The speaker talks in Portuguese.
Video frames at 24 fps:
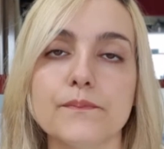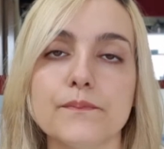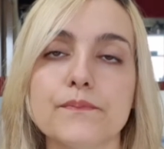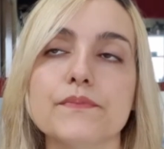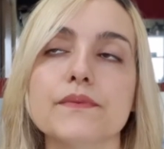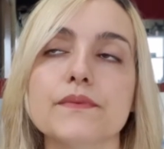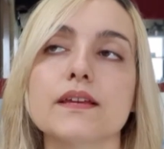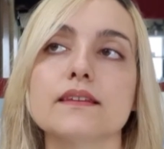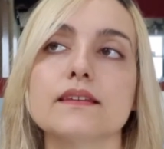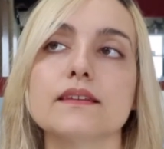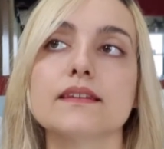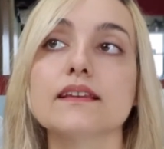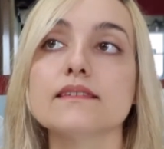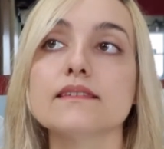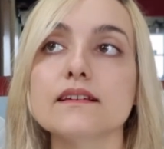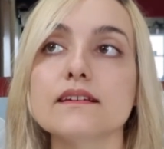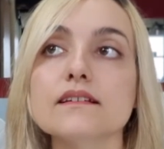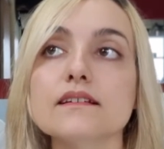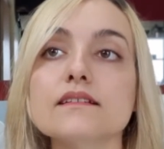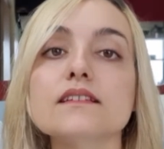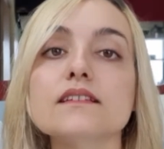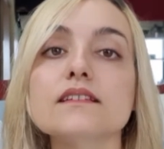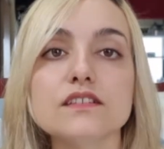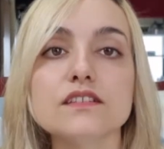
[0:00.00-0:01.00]
tem tanta
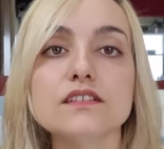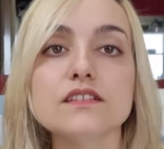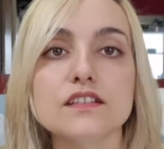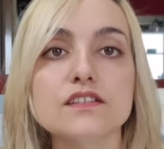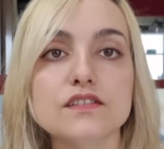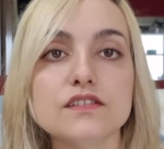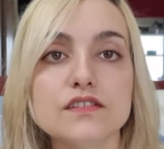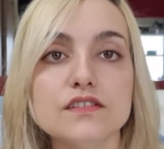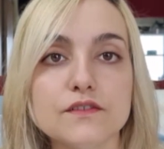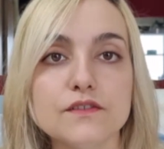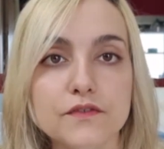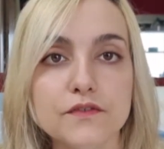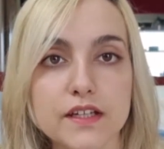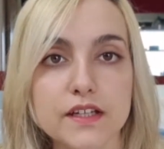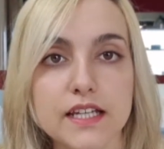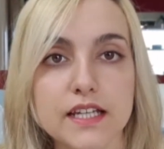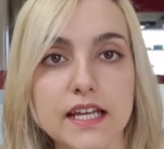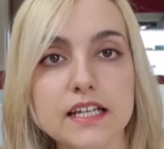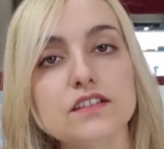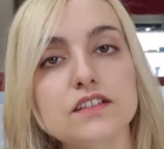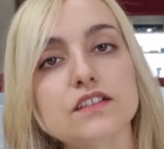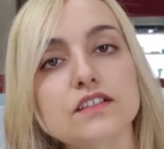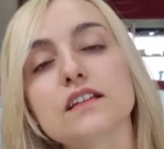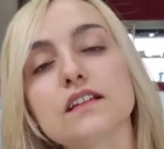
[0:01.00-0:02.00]
gente diferente,
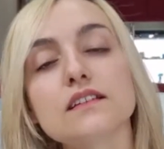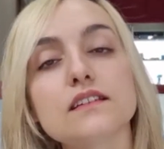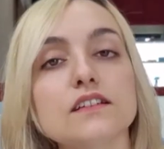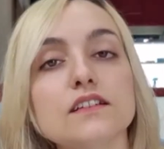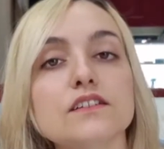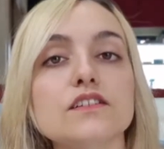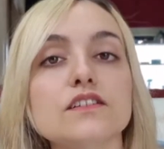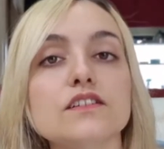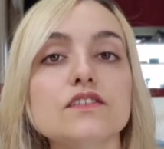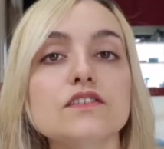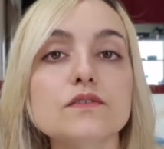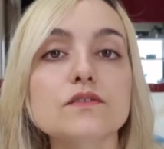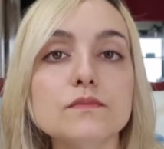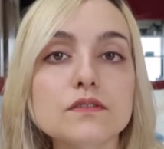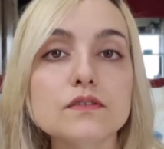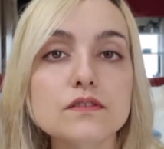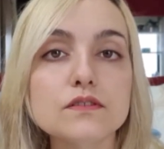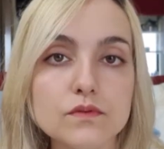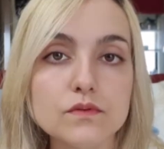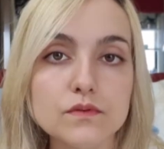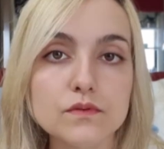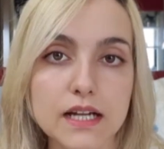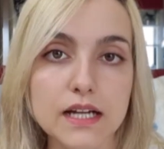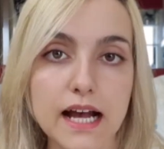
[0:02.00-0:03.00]
tanta gente
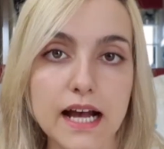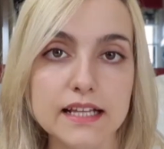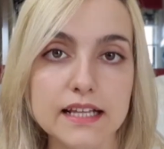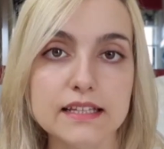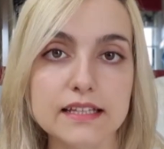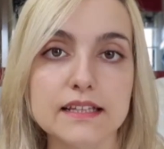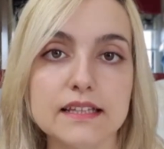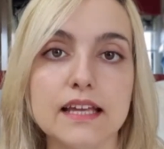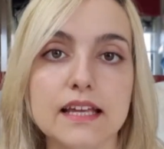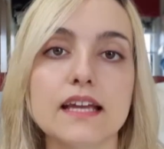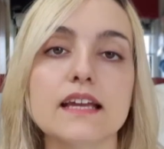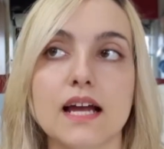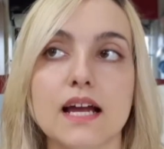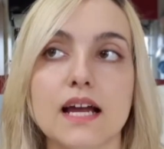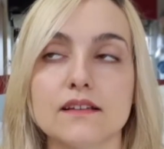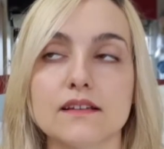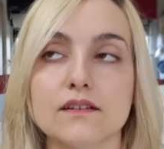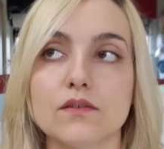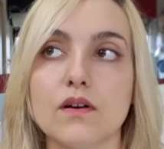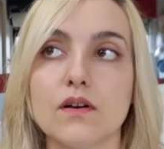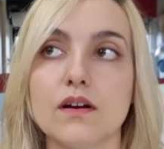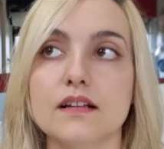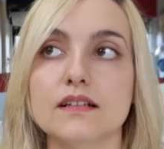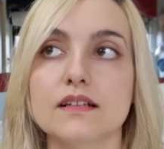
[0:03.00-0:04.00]
misturada, né? Igual
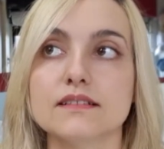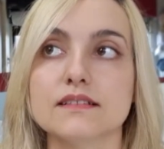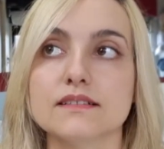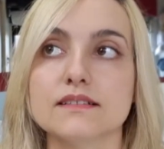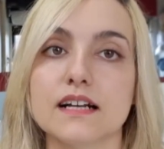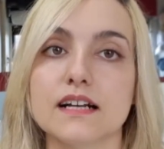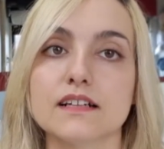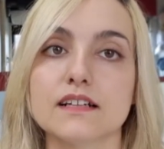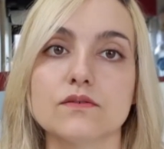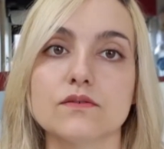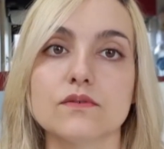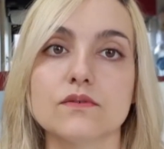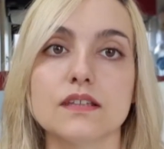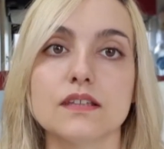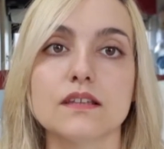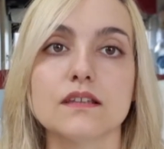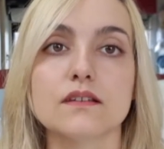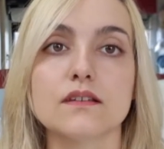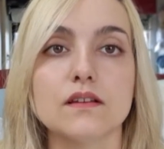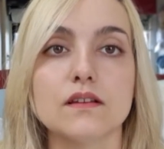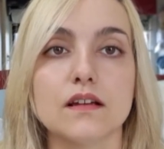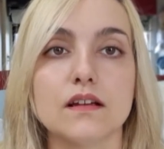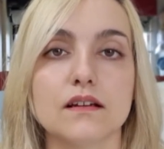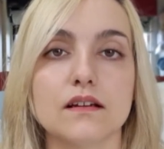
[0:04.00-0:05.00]
eles acham que
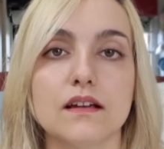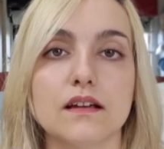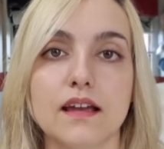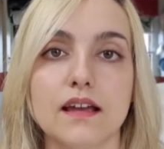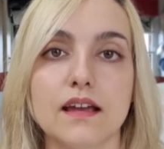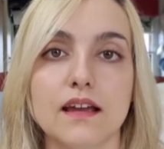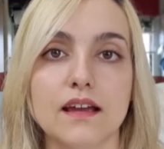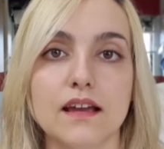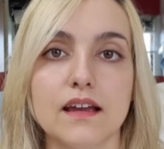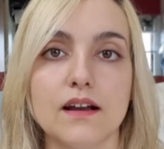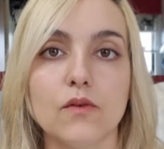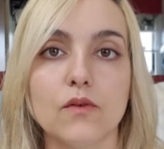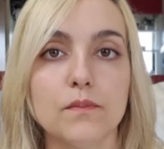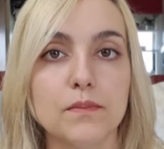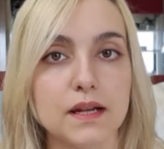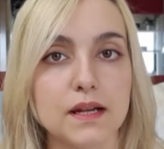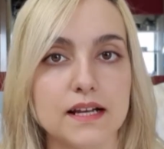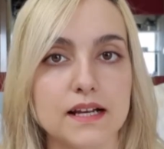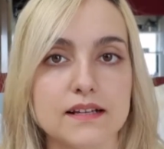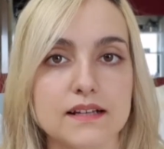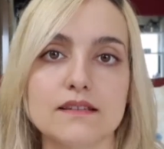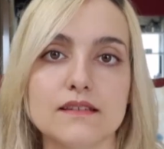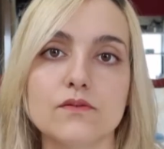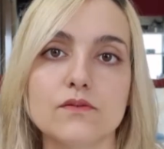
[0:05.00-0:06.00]
é, o
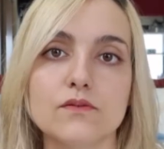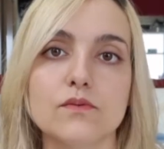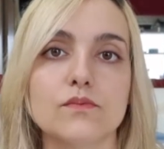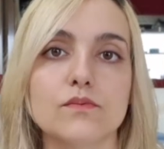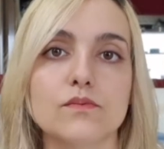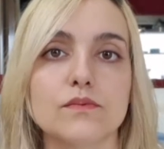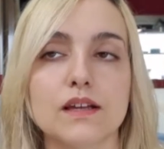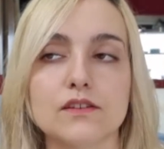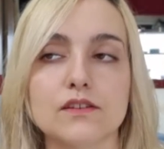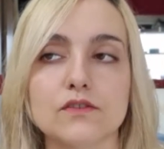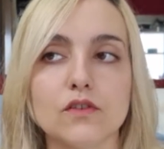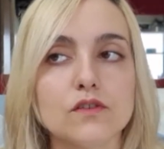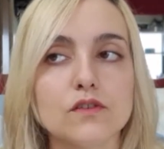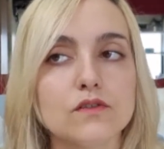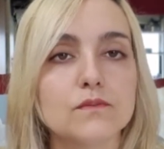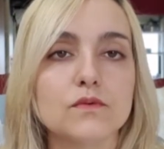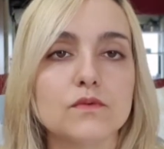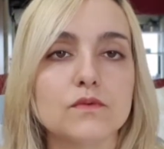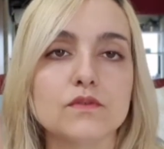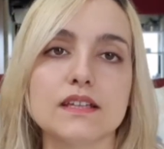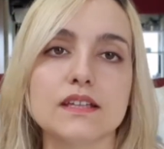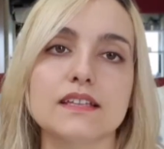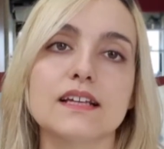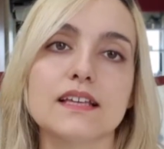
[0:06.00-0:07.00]
Brasil, todo mundo é
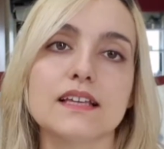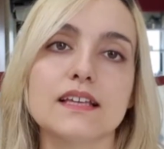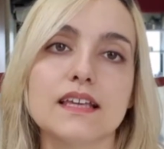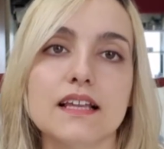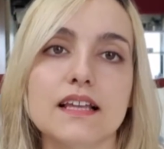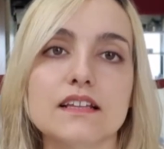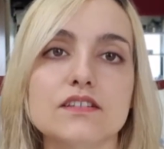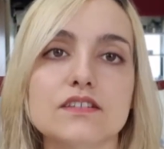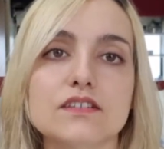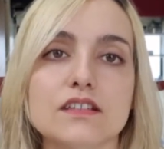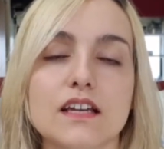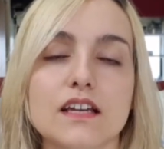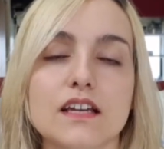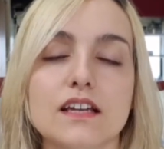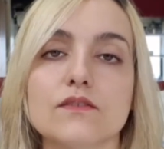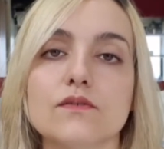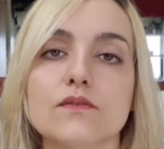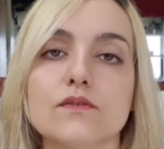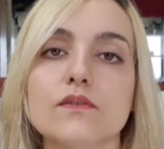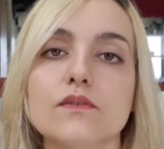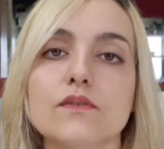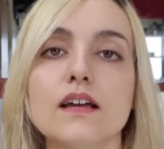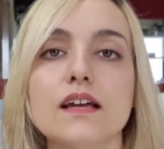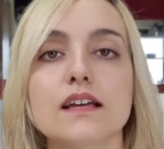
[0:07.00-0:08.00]
daquele jeito,
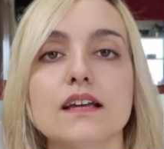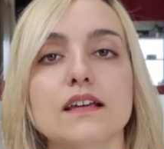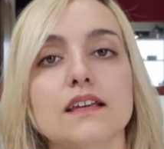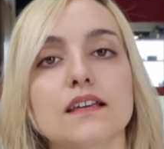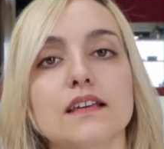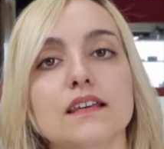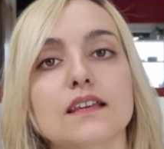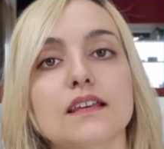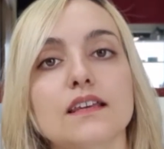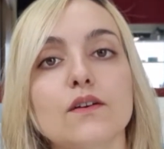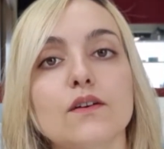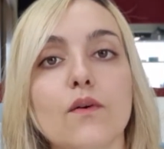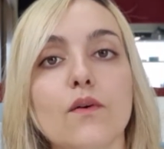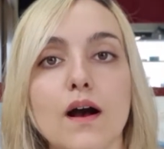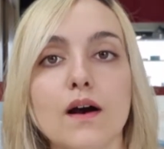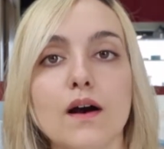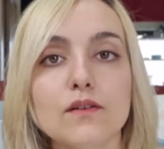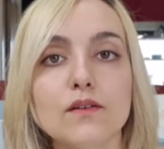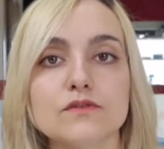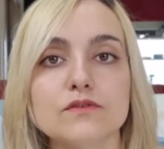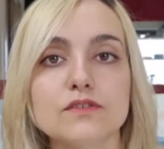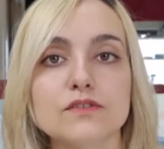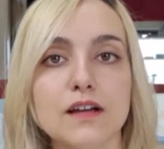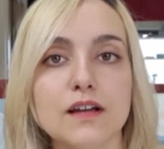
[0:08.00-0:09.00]
e igual no
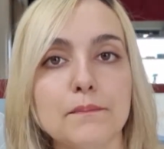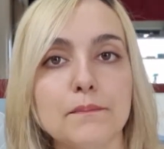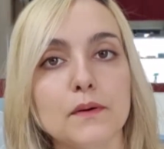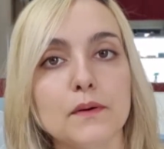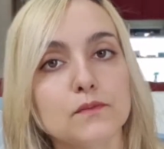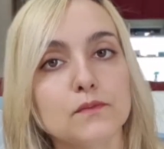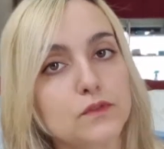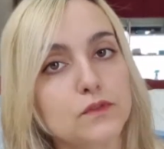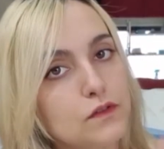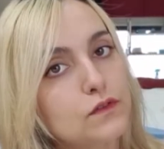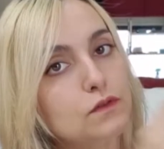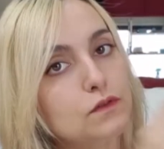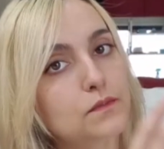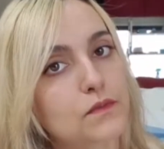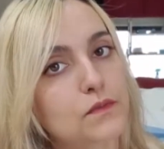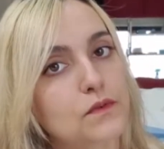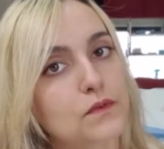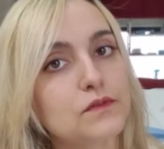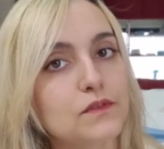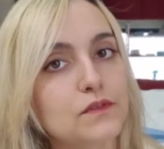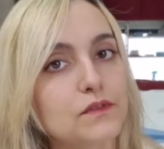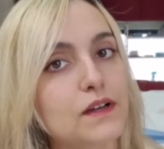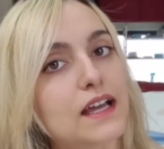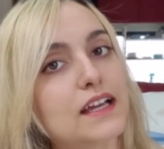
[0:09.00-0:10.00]
Japão, todo mundo
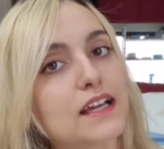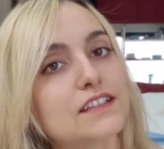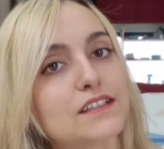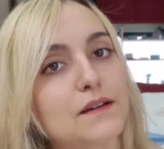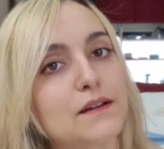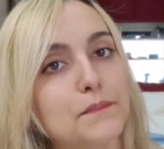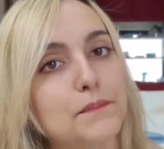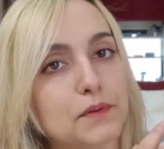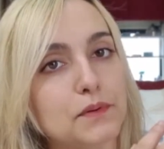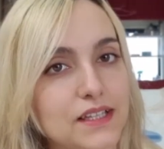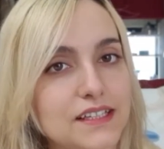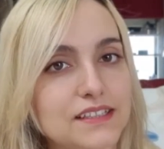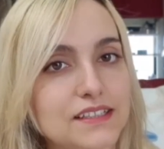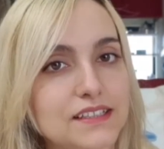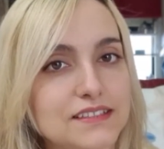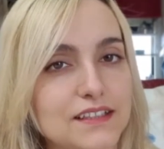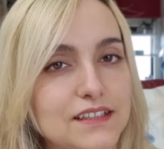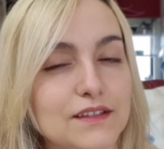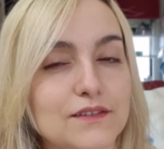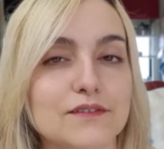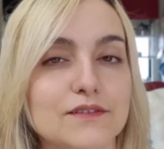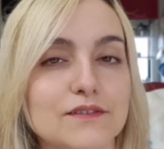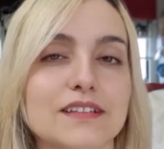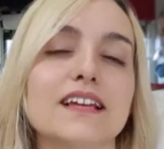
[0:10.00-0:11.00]
é japonesinho,
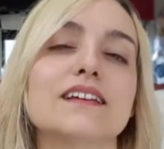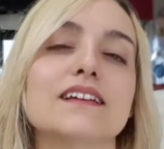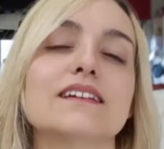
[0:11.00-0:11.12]
né?